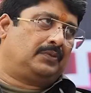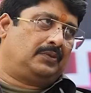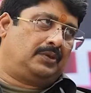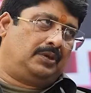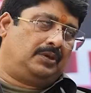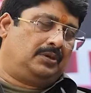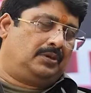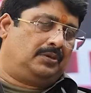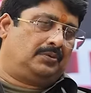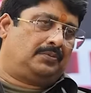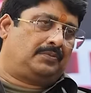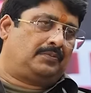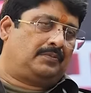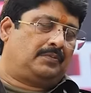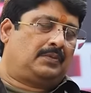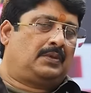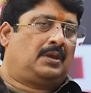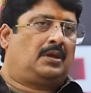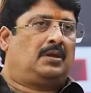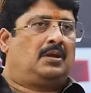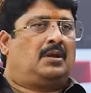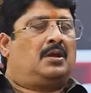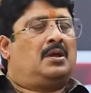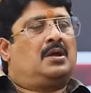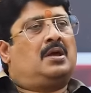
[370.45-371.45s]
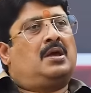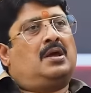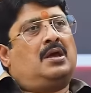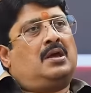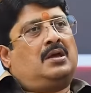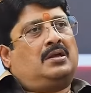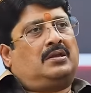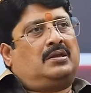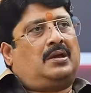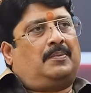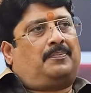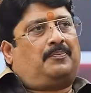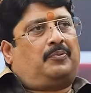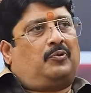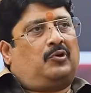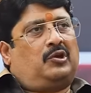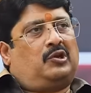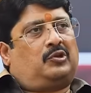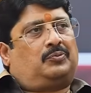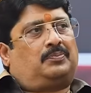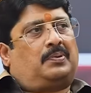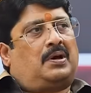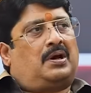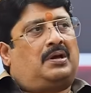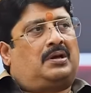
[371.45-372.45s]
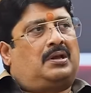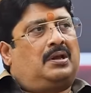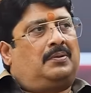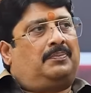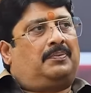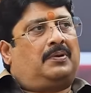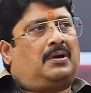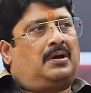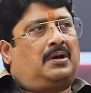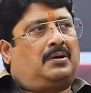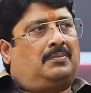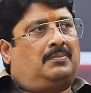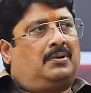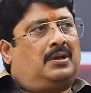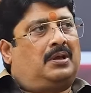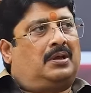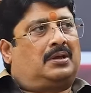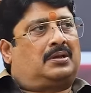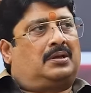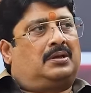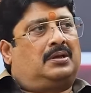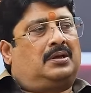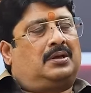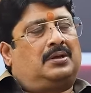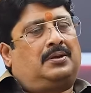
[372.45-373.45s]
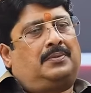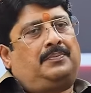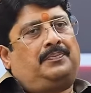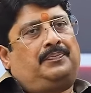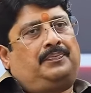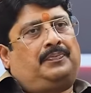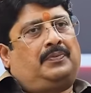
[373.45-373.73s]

ठीक जब पुलिस पार्टी पे हमला किया